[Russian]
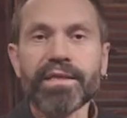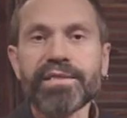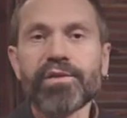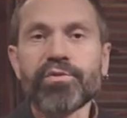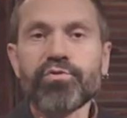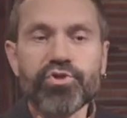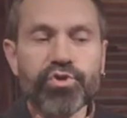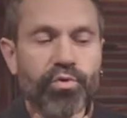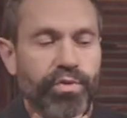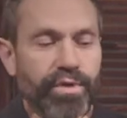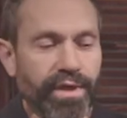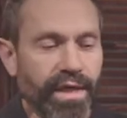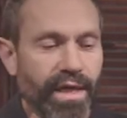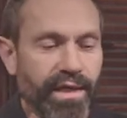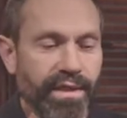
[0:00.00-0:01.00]
На
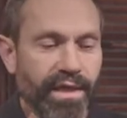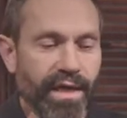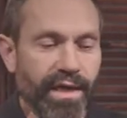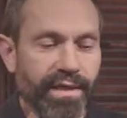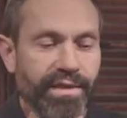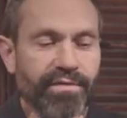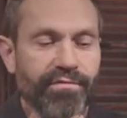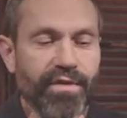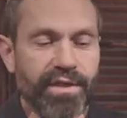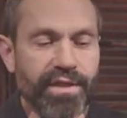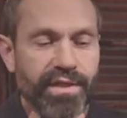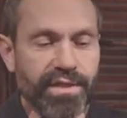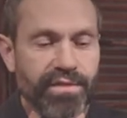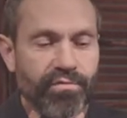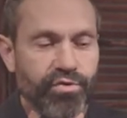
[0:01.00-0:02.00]
следующее утро, когда от
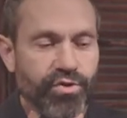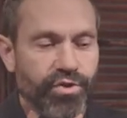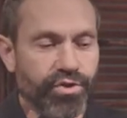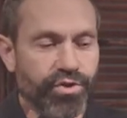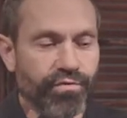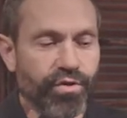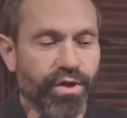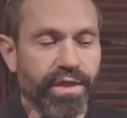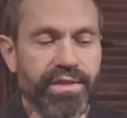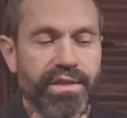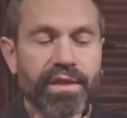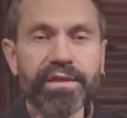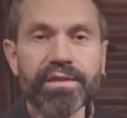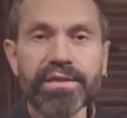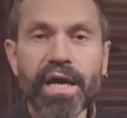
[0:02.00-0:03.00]
равноденствия уже ничего не
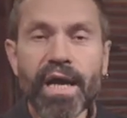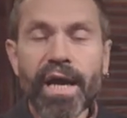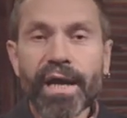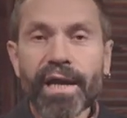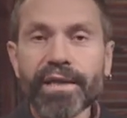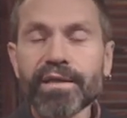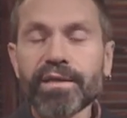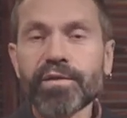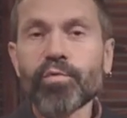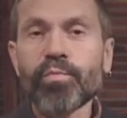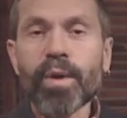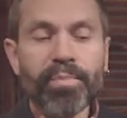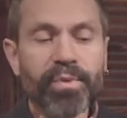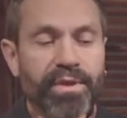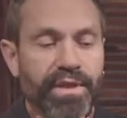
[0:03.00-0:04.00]
осталось,
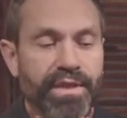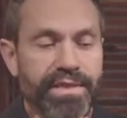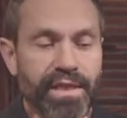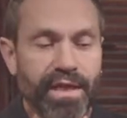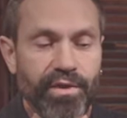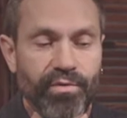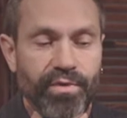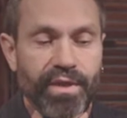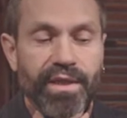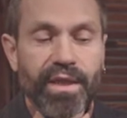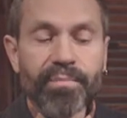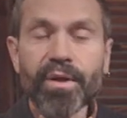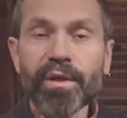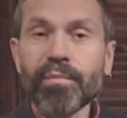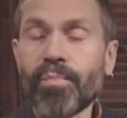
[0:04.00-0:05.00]
этот любопытный
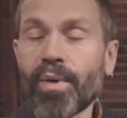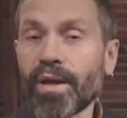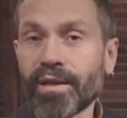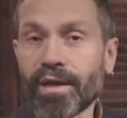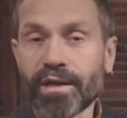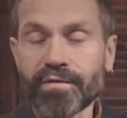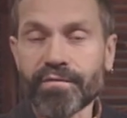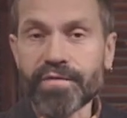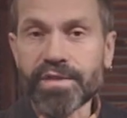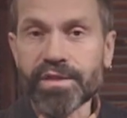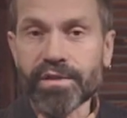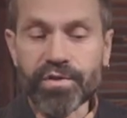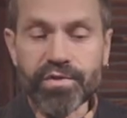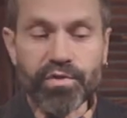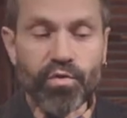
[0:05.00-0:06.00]
слоненок набрал бананов
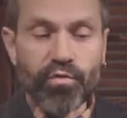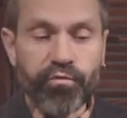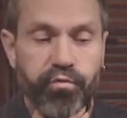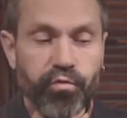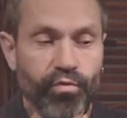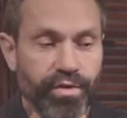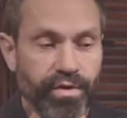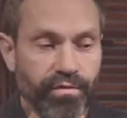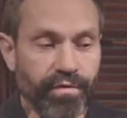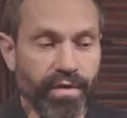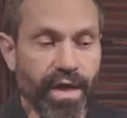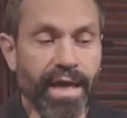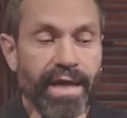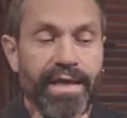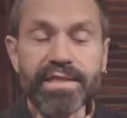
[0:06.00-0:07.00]
целых 100
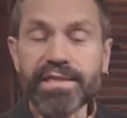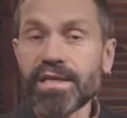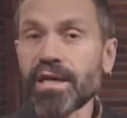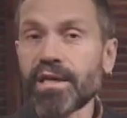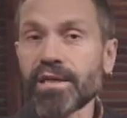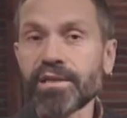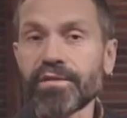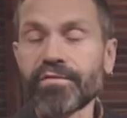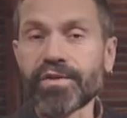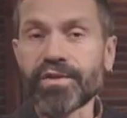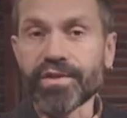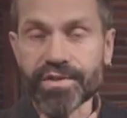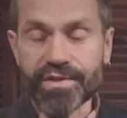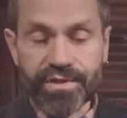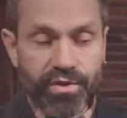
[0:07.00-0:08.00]
фунтов и
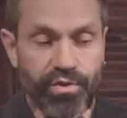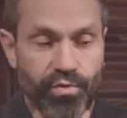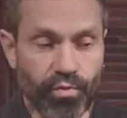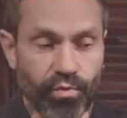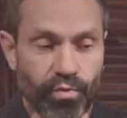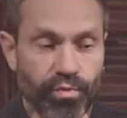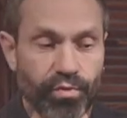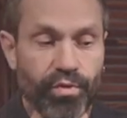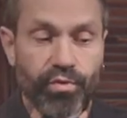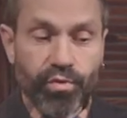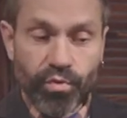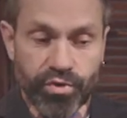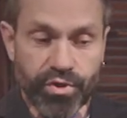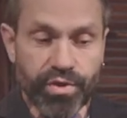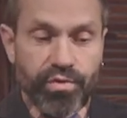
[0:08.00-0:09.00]
сахарного тростнику
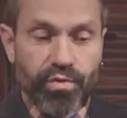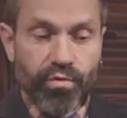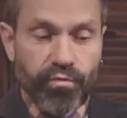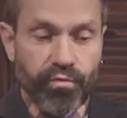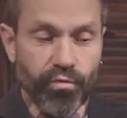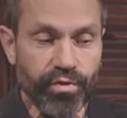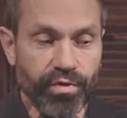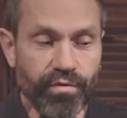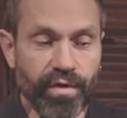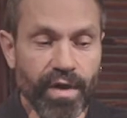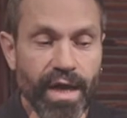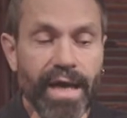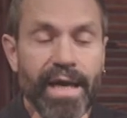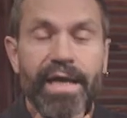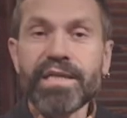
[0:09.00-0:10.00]
тоже 100
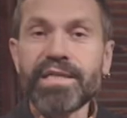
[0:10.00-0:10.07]
фунтов